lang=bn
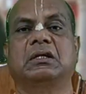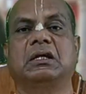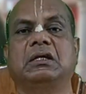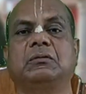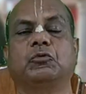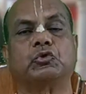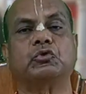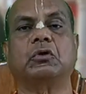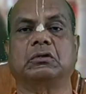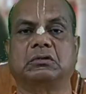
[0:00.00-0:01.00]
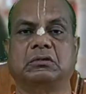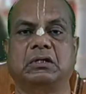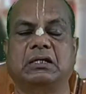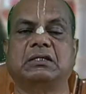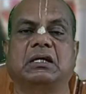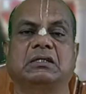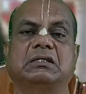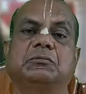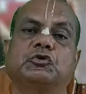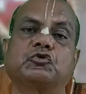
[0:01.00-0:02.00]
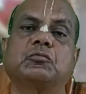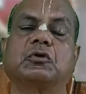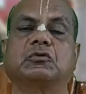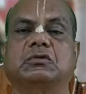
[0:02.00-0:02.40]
এই বসুরথ রাজা যিনি বিষ্ণুভক্ত